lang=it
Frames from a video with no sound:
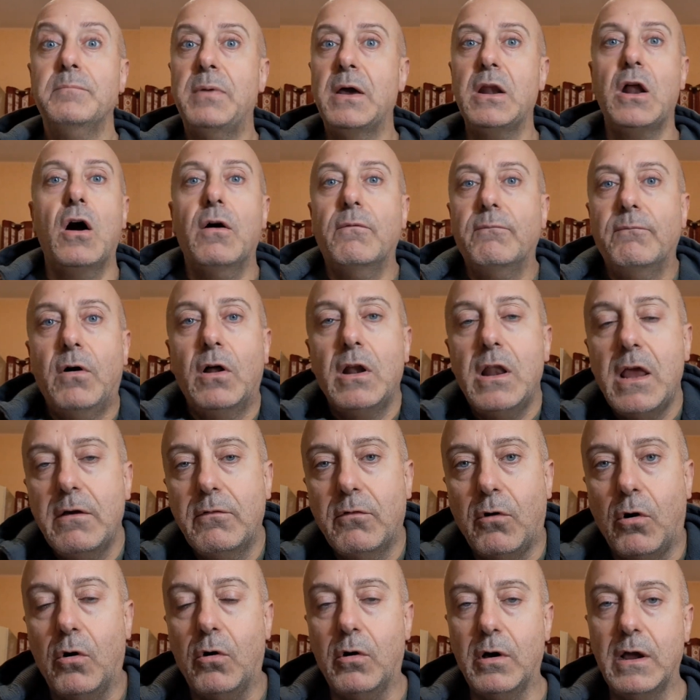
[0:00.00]
però
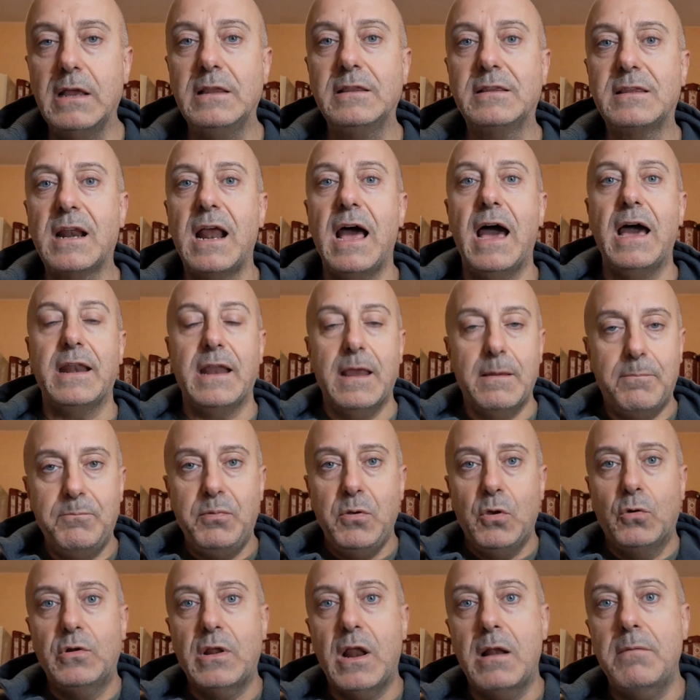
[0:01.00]
volevo entrare
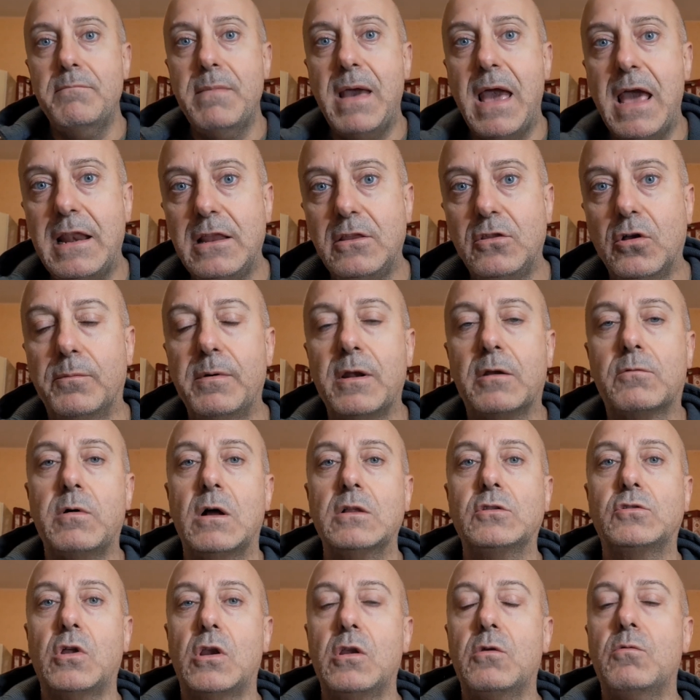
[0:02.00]
più nel merito per
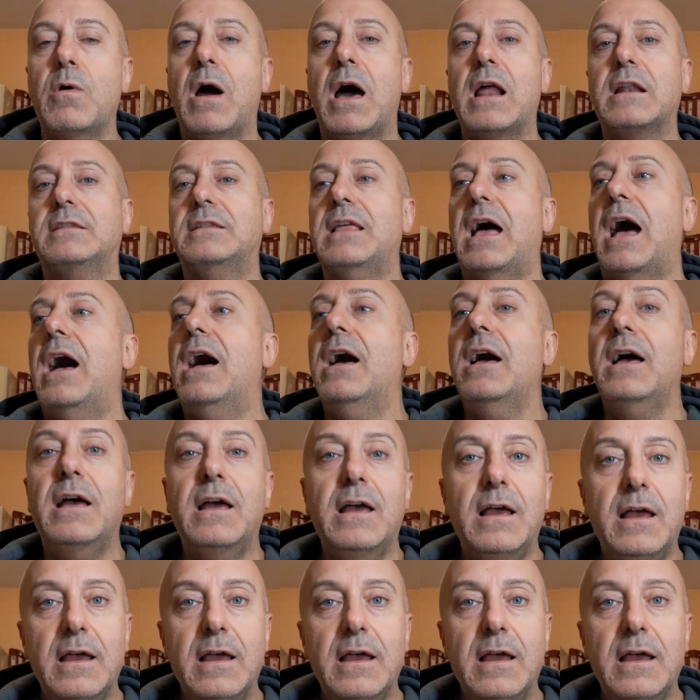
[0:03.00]
quanto riguarda